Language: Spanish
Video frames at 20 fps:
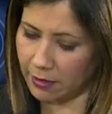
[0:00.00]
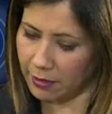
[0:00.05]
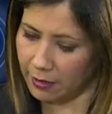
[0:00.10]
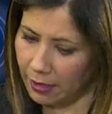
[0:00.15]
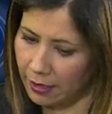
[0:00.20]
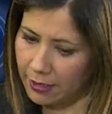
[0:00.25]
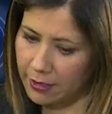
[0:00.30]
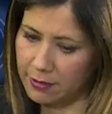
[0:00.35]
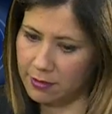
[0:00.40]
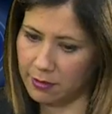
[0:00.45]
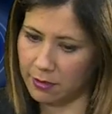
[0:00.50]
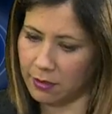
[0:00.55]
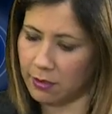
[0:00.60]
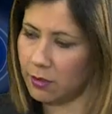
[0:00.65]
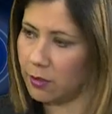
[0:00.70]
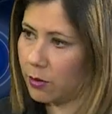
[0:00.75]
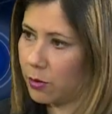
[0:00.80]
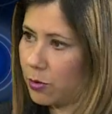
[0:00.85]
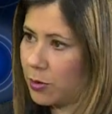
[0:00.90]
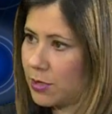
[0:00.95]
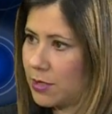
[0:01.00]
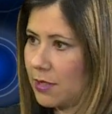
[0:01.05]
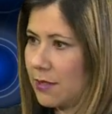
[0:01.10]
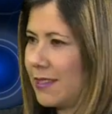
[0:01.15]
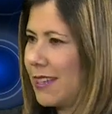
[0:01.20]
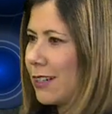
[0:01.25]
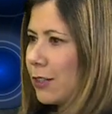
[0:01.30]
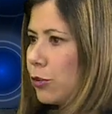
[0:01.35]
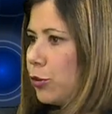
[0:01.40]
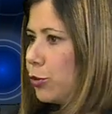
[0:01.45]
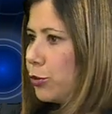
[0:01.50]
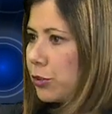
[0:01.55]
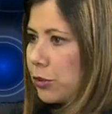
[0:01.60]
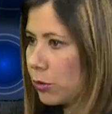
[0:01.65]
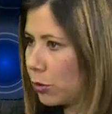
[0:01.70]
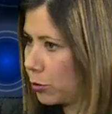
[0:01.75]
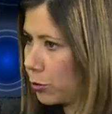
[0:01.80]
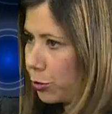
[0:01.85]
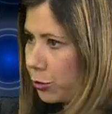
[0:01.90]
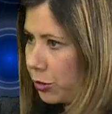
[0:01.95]
análisis o ese
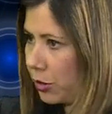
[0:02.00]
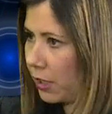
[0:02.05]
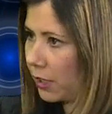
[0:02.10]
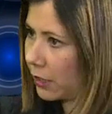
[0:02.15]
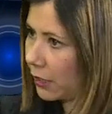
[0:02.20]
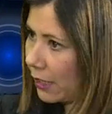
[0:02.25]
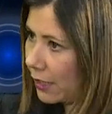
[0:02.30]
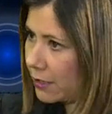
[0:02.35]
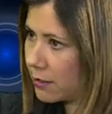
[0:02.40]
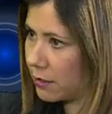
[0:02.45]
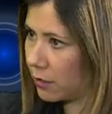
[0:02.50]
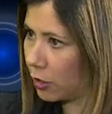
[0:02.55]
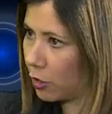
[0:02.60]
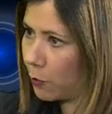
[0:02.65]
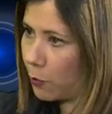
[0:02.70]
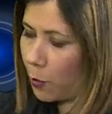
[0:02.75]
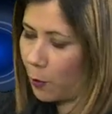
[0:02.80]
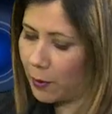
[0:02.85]
diagnóstico que ustedes realizan como